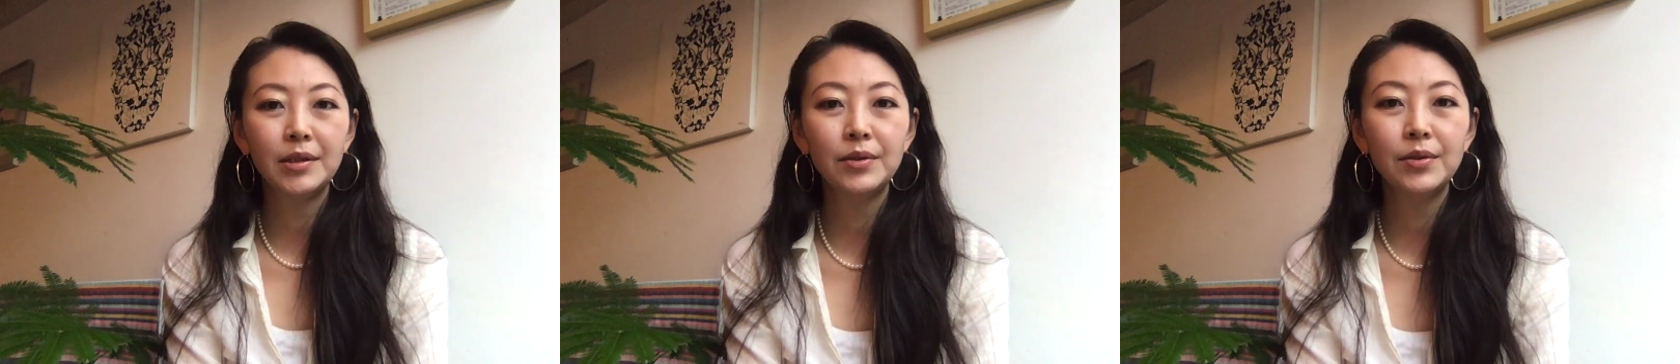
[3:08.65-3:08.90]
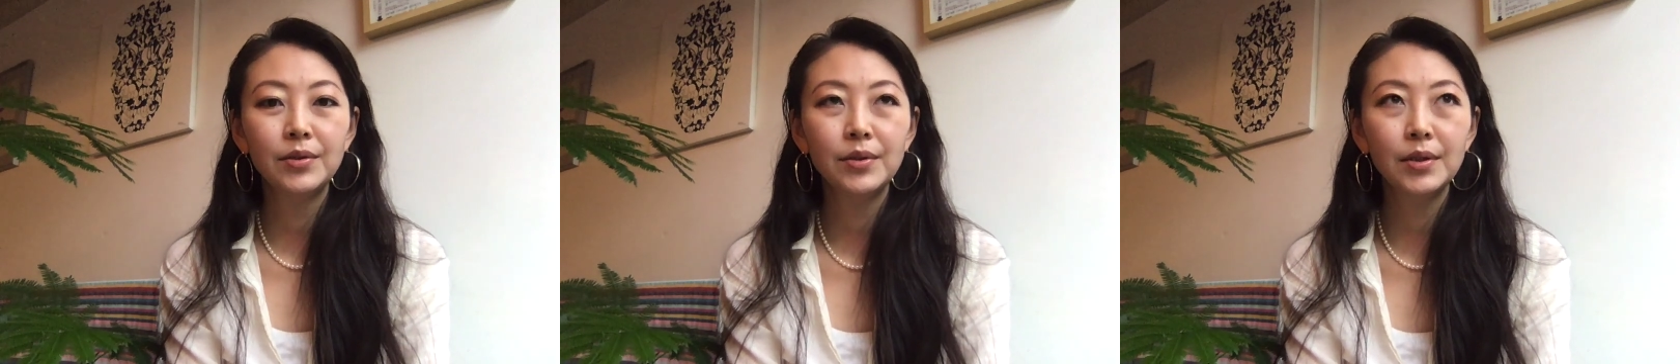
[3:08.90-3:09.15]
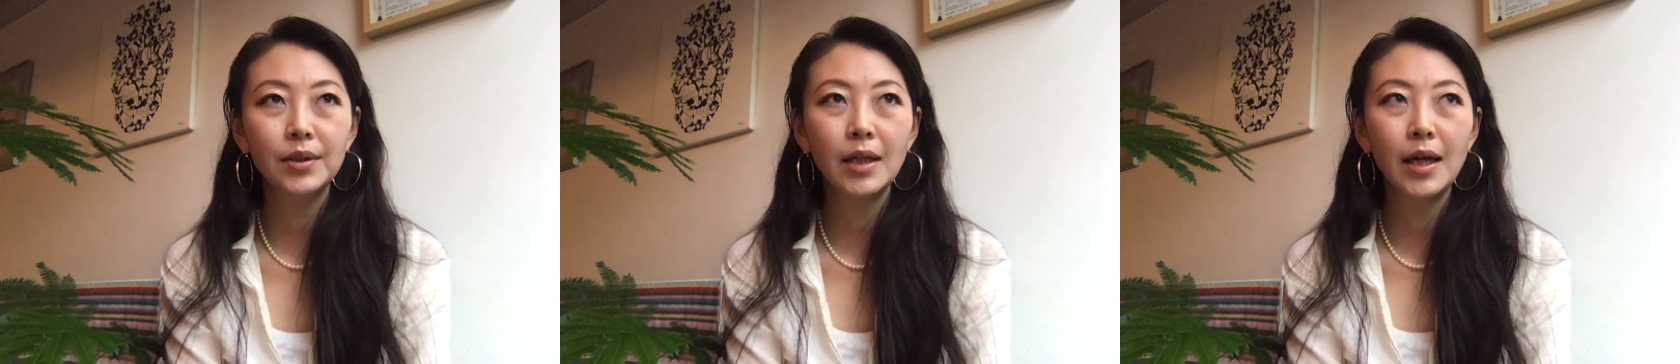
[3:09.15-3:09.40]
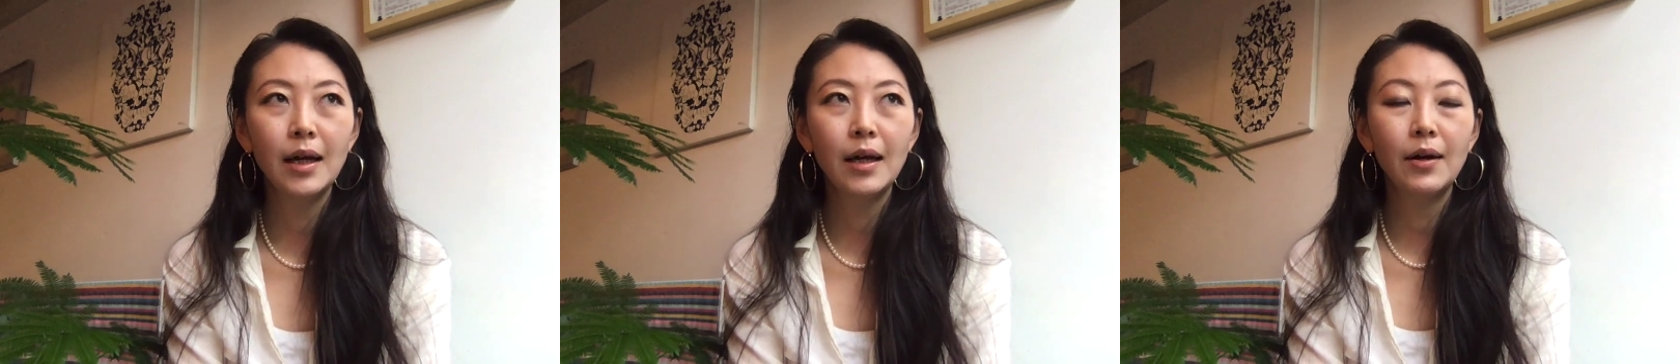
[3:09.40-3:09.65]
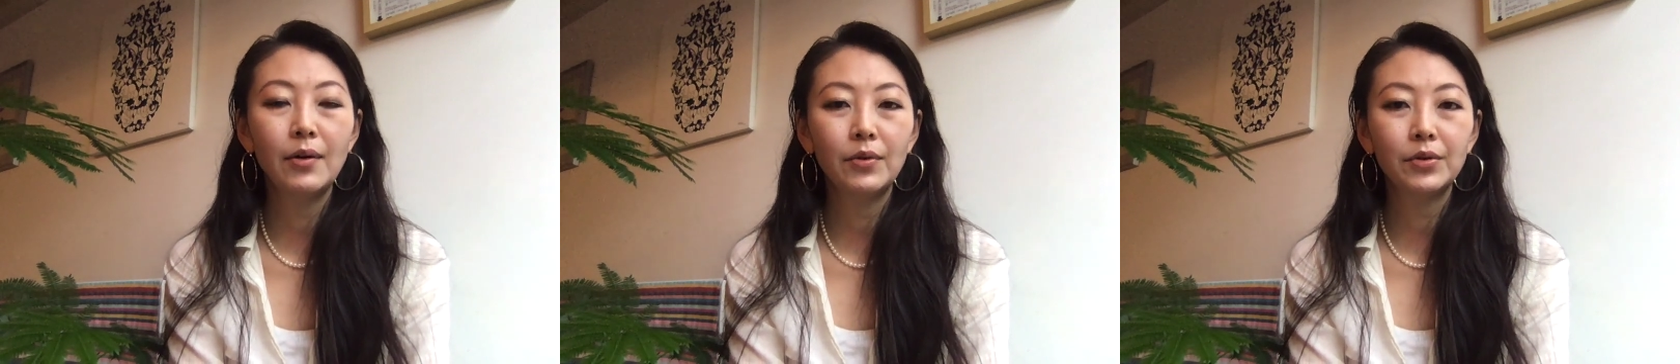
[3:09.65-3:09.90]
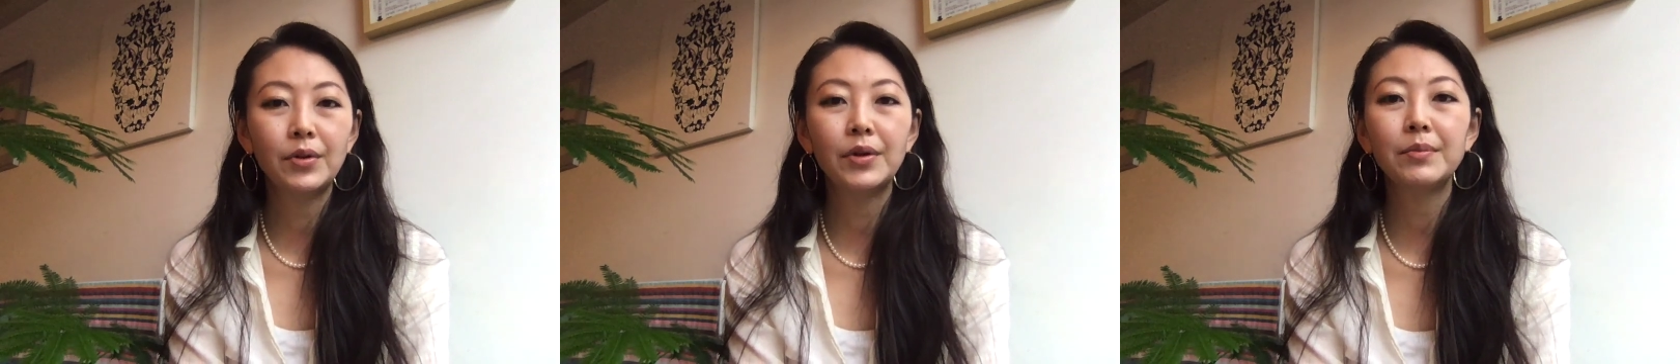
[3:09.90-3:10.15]
由さを
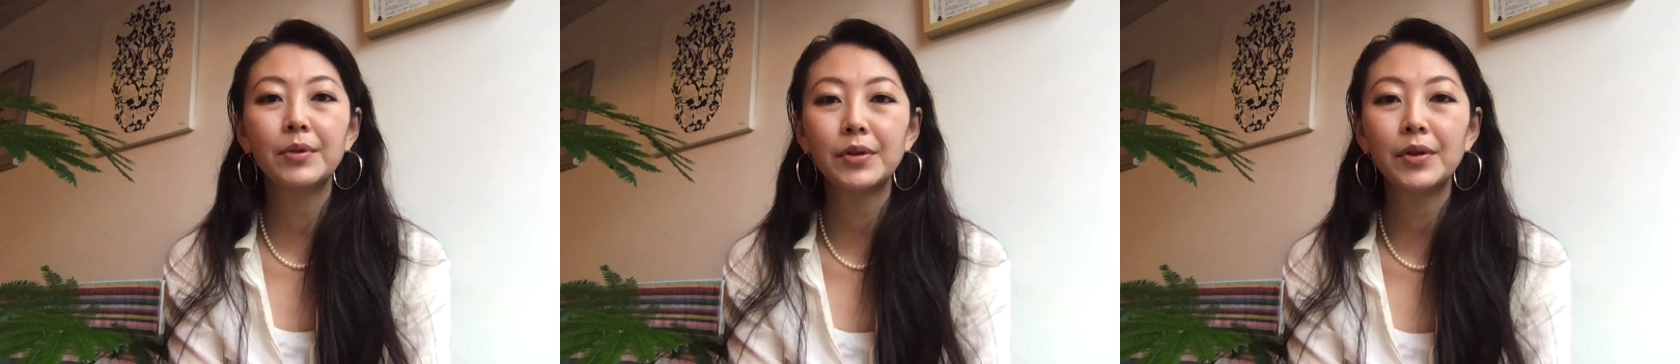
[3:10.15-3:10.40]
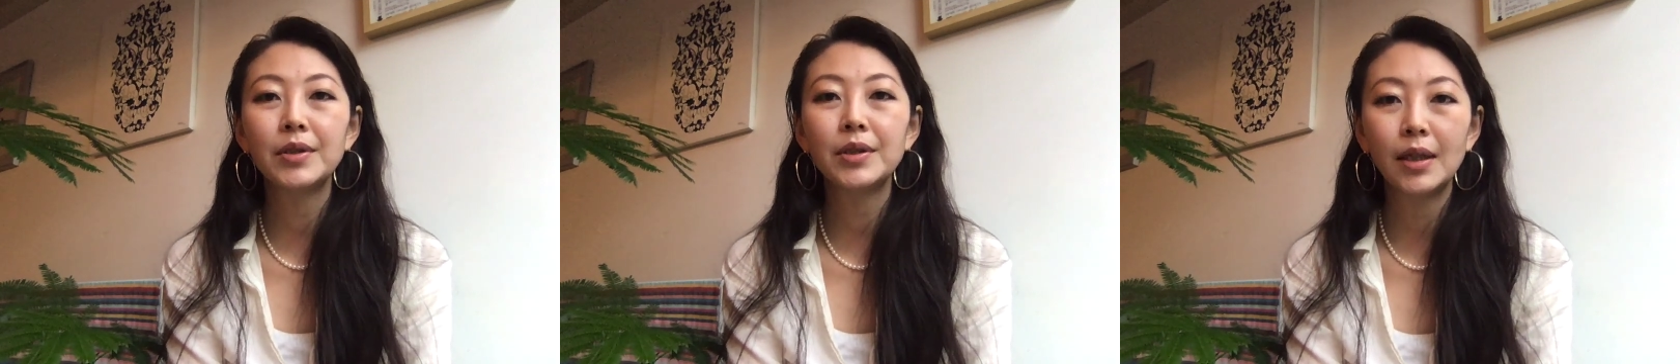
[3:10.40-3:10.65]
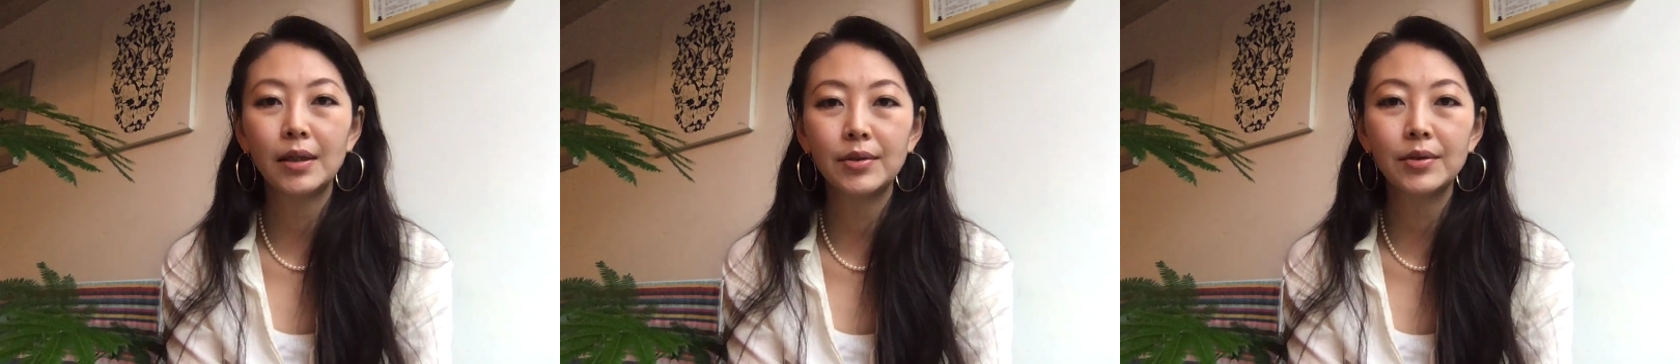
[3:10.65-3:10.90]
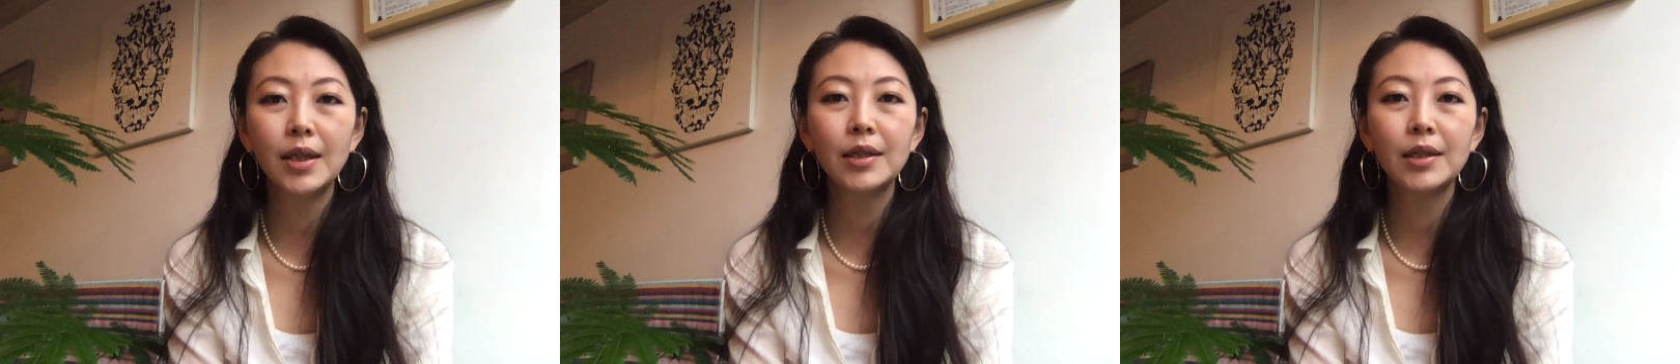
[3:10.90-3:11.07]
取り戻していく。